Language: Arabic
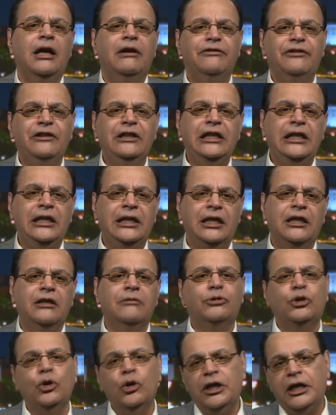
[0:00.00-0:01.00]
في
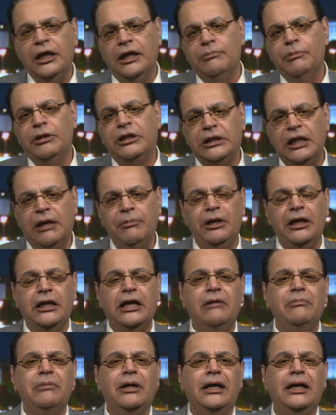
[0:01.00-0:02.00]
إدلب تركيا بالطبع
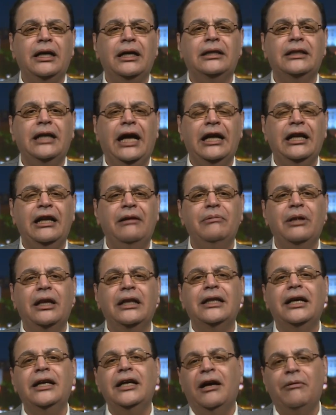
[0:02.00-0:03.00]
كما نعلم
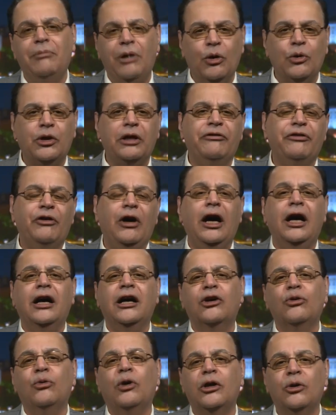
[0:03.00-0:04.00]
لديها موقف
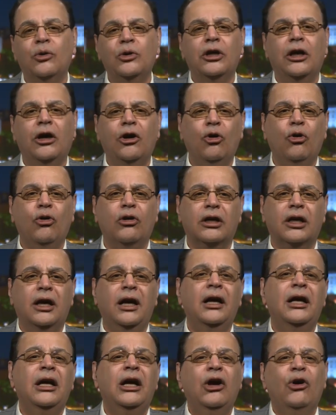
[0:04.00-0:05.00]
آخر ورؤية أخرى
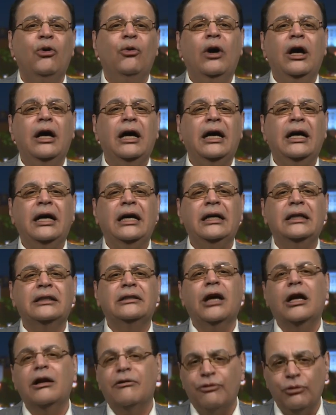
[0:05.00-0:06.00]

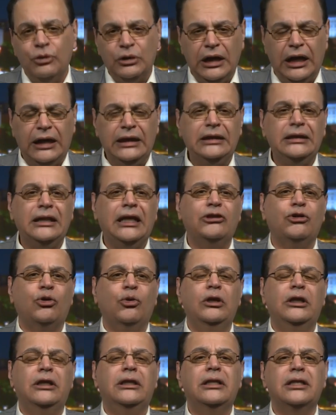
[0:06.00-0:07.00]
وترفض أن
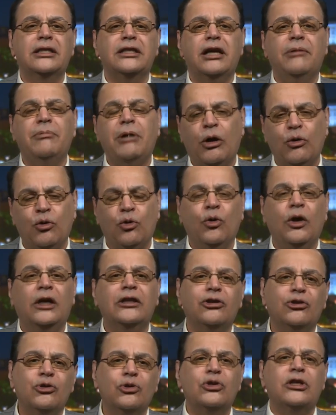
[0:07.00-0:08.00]
يدخل النظام أو قوات
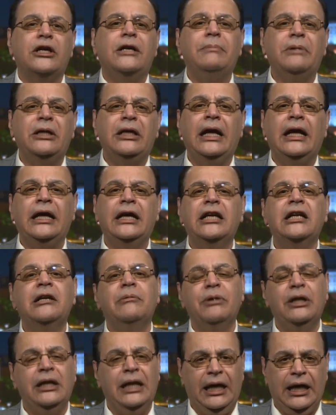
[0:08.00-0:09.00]
النظام إلى
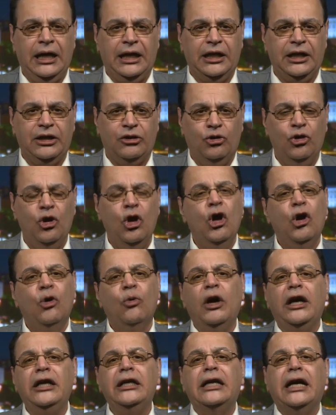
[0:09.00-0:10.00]
إدلب إلى آخره
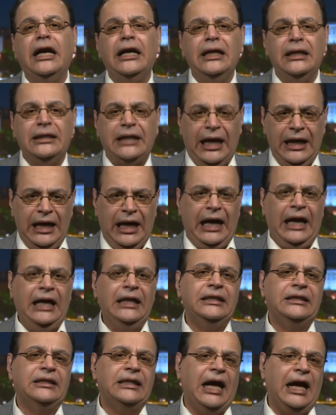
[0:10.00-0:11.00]
وإن كانت على
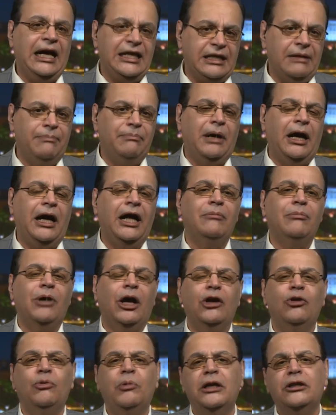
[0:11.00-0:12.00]
حسب مع
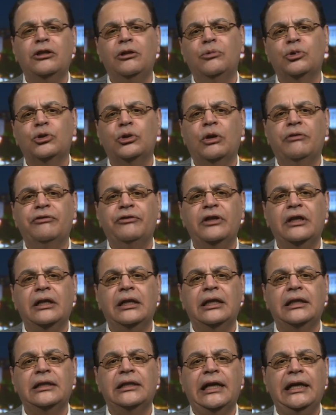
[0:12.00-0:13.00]
المعلومات المتوفرة
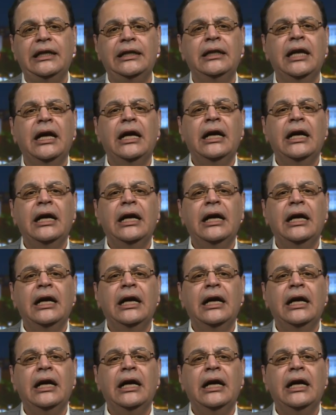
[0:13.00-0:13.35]
لدي